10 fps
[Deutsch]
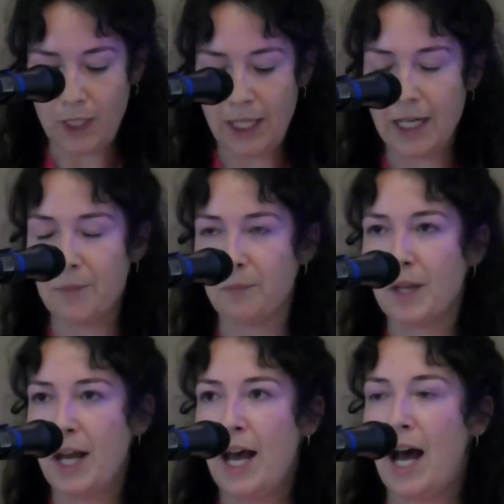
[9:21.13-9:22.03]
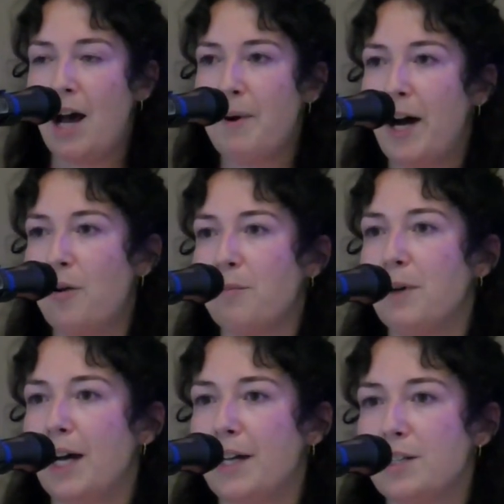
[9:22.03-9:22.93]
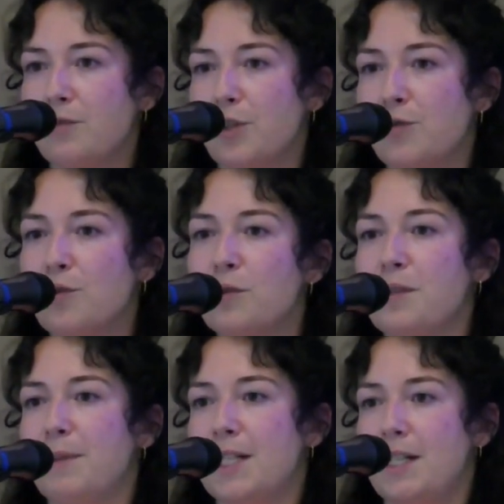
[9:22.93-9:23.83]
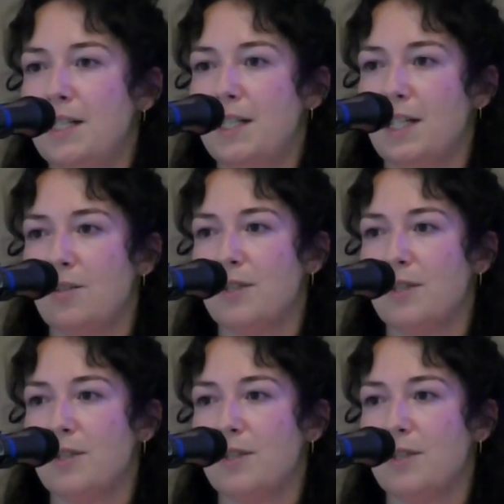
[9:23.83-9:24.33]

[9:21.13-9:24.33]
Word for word: Ähm, aber auch im Bereich Verschwörungsmentalität.